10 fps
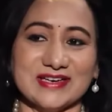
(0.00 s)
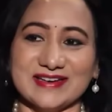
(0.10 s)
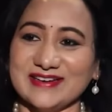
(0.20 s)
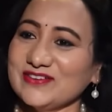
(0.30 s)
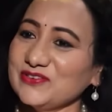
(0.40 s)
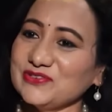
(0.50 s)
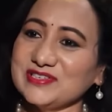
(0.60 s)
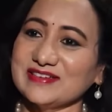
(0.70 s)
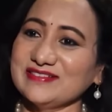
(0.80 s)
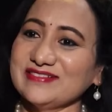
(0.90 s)
సో
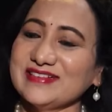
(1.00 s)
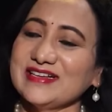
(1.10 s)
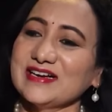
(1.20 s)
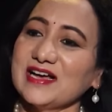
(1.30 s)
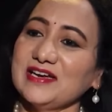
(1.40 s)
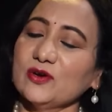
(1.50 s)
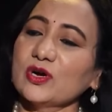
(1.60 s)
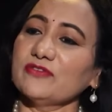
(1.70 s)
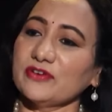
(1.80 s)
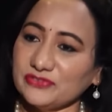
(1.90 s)
అనుకుంటుంటారు కానీ
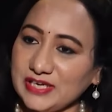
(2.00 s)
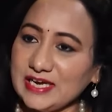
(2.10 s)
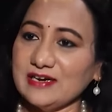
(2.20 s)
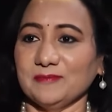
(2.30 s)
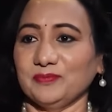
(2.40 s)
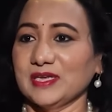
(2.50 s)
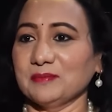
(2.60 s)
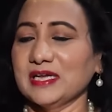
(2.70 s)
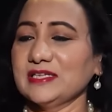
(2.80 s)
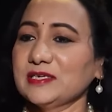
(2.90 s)
ఒక ఫిఫ్టీన్
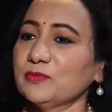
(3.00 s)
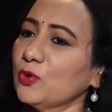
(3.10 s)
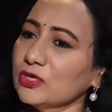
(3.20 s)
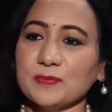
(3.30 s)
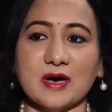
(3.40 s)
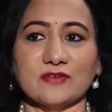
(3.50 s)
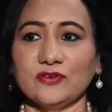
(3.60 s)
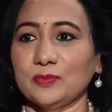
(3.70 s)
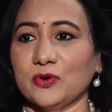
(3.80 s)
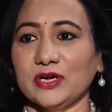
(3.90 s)
మంచి మోస్ట్
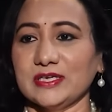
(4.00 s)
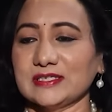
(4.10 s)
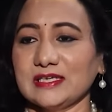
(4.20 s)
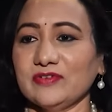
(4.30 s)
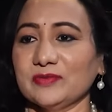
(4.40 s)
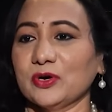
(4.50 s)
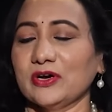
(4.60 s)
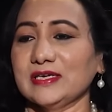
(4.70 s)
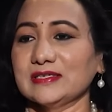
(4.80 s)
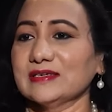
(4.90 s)
పవర్ఫుల్ పాయింట్స్ ఇవి
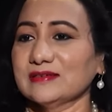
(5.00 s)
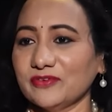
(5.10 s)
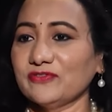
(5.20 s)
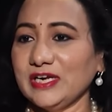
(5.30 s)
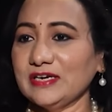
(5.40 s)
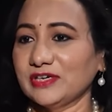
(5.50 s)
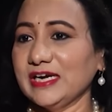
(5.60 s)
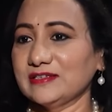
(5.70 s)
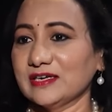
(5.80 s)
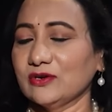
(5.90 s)
పాయింట్ ఫిఫ్టీన్
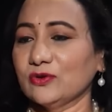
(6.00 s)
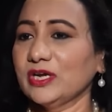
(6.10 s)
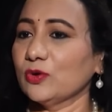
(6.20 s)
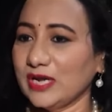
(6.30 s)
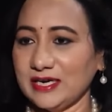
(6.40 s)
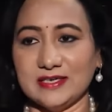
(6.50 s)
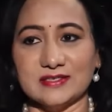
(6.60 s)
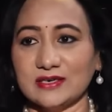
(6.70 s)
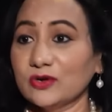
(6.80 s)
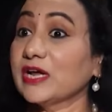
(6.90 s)
ట్రేడ్స్ అనుకోండి
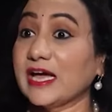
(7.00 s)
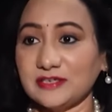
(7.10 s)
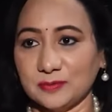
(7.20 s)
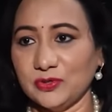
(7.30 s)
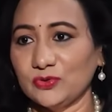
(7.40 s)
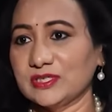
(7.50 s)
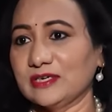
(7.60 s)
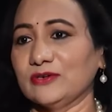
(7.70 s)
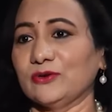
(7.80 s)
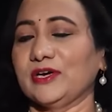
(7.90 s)
క్వాలిటీస్ అనుకోండి
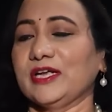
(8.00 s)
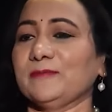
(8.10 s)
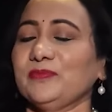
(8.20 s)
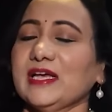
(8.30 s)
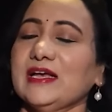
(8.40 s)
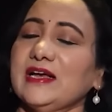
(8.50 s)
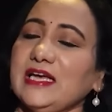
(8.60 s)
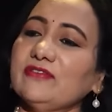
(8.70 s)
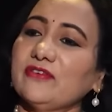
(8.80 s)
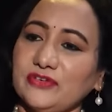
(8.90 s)
ఆట్రిబ్యూట్స్ అనుకోండి
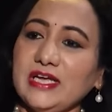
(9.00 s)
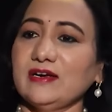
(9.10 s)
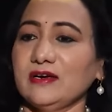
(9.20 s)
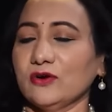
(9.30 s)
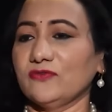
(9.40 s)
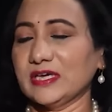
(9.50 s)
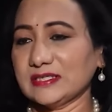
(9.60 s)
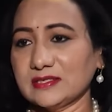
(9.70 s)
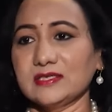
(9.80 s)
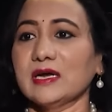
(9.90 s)
ఈ ఫిఫ్టీన్లో
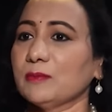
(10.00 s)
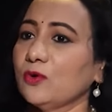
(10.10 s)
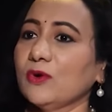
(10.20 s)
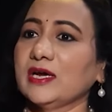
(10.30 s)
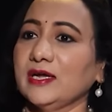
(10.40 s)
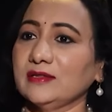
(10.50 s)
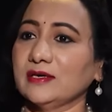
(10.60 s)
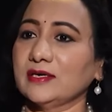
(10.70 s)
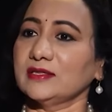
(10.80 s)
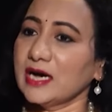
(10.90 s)
ఫస్ట్ నెంబర్ వన్
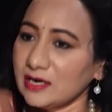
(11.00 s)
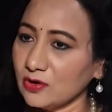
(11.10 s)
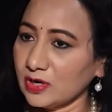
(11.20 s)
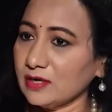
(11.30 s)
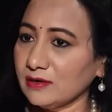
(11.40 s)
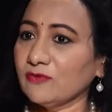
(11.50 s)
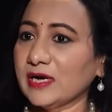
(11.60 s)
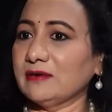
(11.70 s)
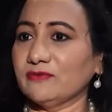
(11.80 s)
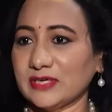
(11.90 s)
ఏంటంటే దానిలో కూడా
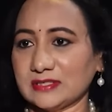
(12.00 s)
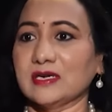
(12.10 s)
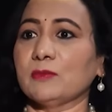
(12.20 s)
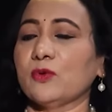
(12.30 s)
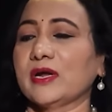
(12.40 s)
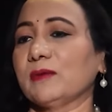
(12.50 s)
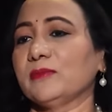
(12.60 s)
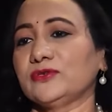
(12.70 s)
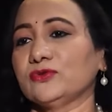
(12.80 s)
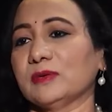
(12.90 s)
వన్ ఫస్ట్ నెంబర్ వన్
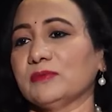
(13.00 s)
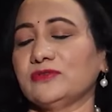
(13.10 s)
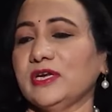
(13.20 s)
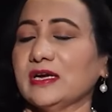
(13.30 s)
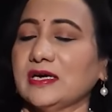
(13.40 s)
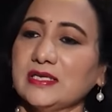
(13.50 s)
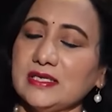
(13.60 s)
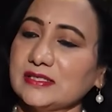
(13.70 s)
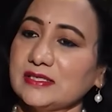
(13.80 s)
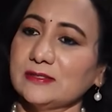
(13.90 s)
నెంబర్ టూ నెంబర్ త్రీ
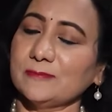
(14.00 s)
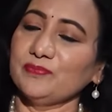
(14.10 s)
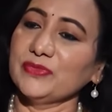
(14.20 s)
లాంటి లిస్ట్